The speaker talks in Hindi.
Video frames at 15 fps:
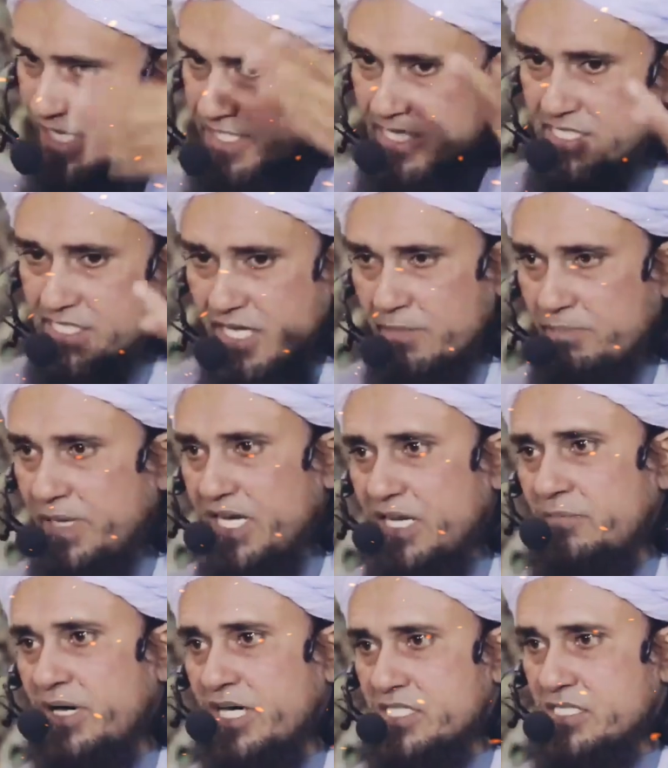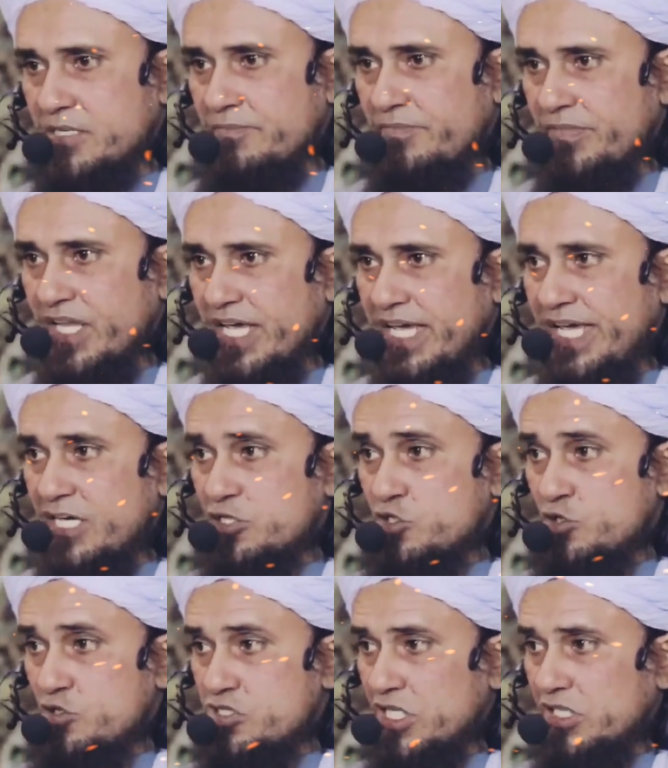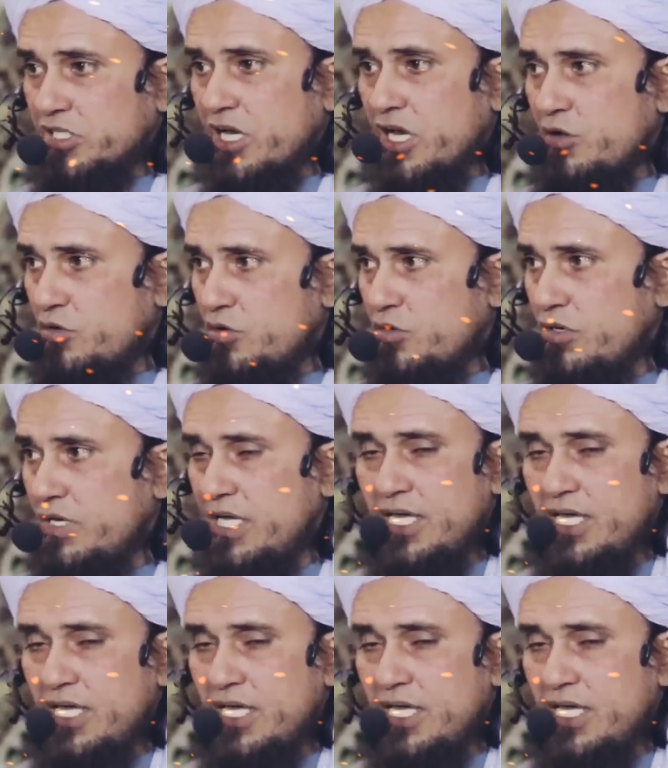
ही है जैसे बेलिबास एक चुस्त इतना हो